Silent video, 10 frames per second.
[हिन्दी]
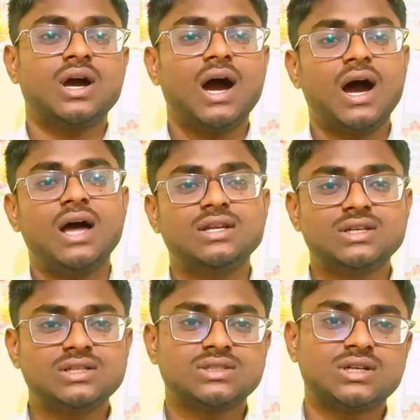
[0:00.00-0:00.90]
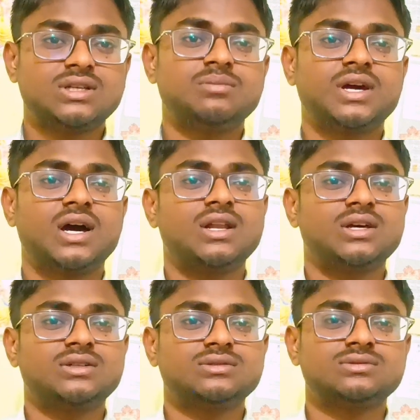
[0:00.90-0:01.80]
हाल इस कदर बेहाल
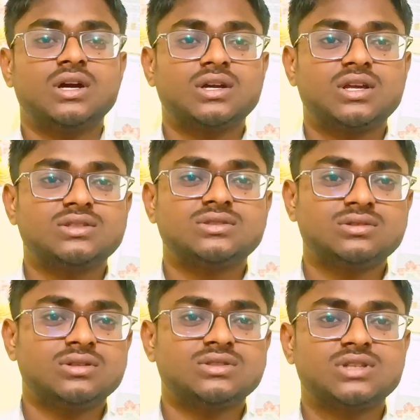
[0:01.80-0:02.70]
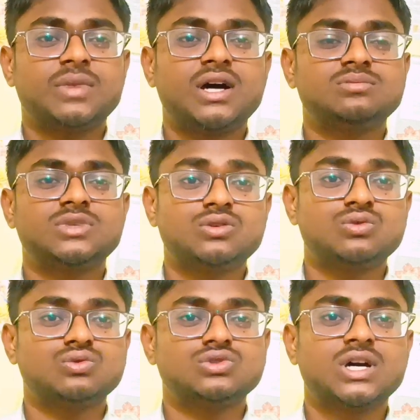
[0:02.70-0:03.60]
है कि समाज में
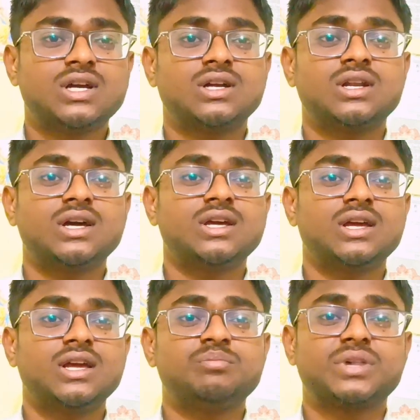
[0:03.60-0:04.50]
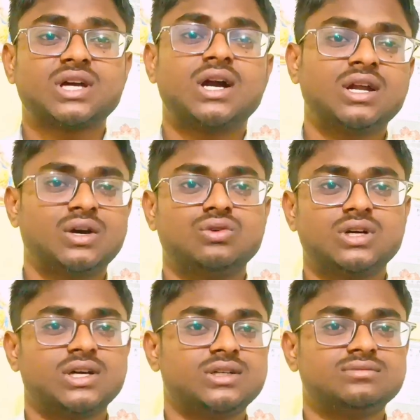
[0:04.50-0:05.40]
उसका रहना एक प्रताड़ना हो
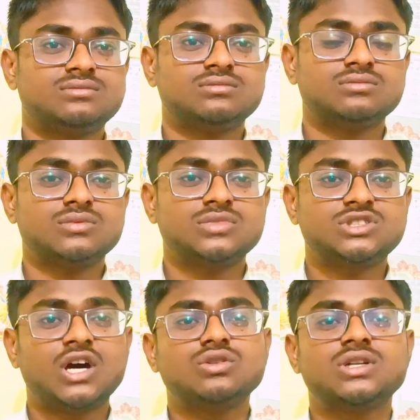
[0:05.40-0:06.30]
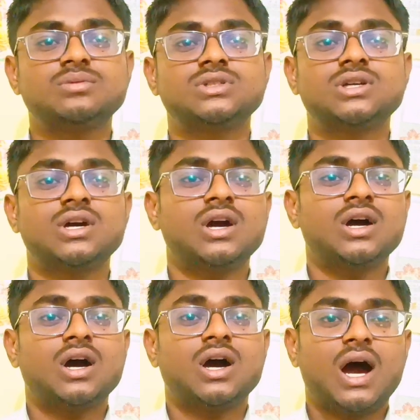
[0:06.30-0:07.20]
गया है चारों तरफ से
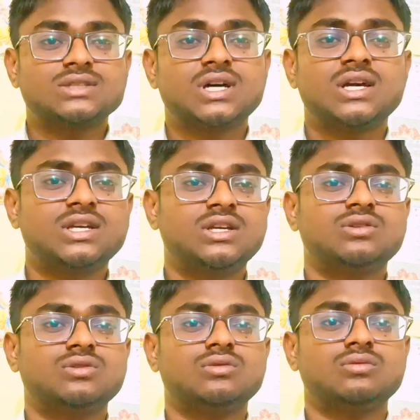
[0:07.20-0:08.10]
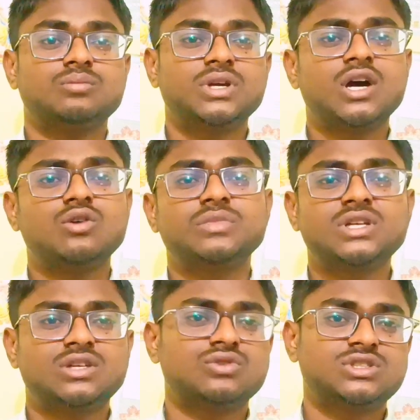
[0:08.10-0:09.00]
आशाहीन बिना
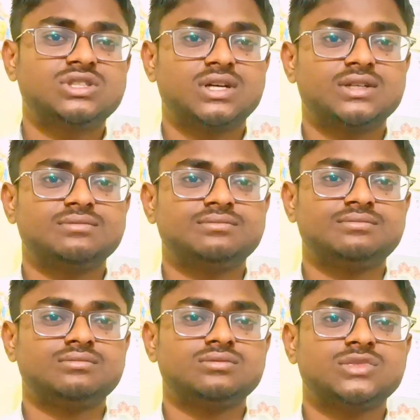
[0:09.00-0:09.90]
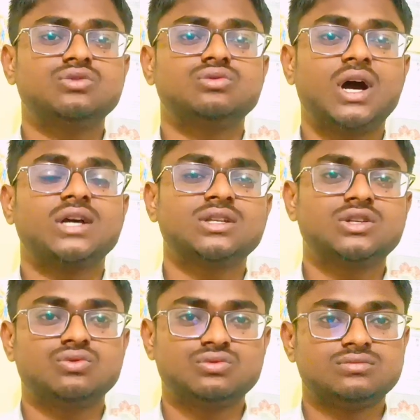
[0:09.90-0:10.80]
उम्मीद के वो जीता है क्यों आखिर
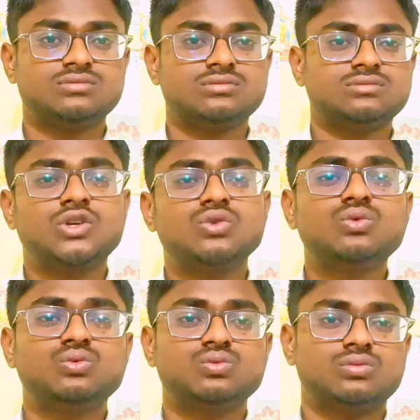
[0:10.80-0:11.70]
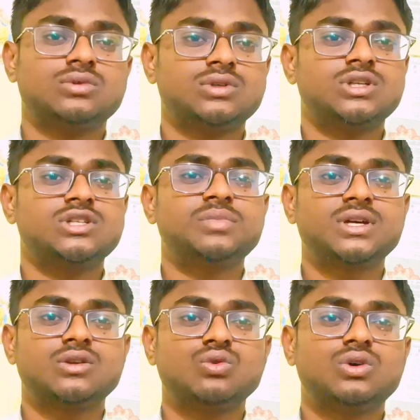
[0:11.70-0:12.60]
क्यों क्यों इस
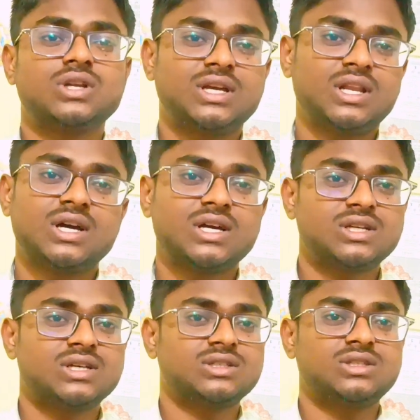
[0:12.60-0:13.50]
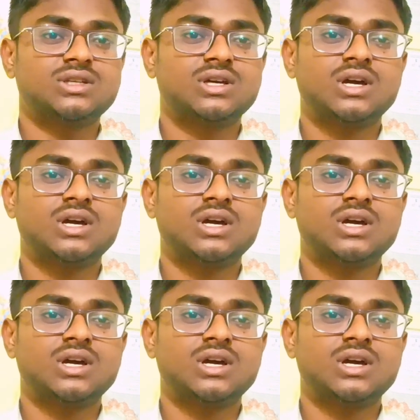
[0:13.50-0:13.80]
पर रोक नहीं लगाई जा सकती